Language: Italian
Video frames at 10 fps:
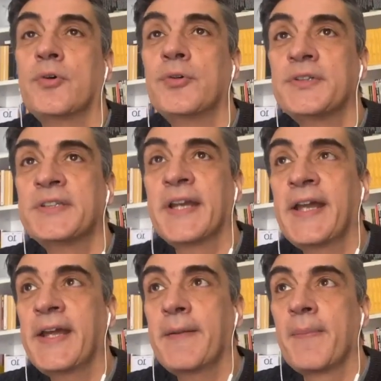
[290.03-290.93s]

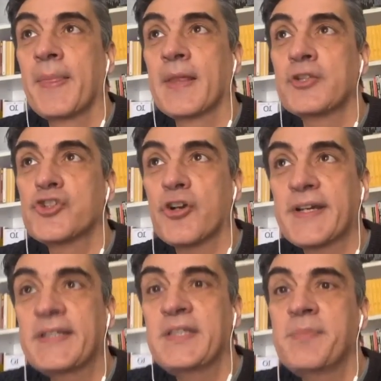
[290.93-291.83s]
oltre
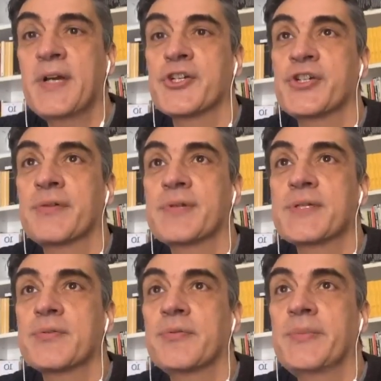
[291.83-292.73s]
ciò che ti piace in
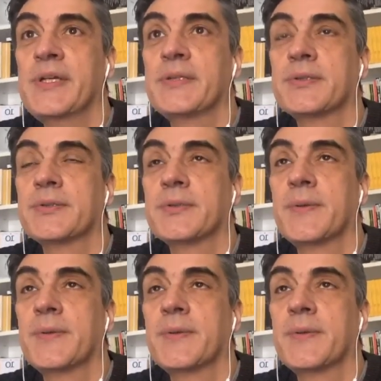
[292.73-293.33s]
questo momento.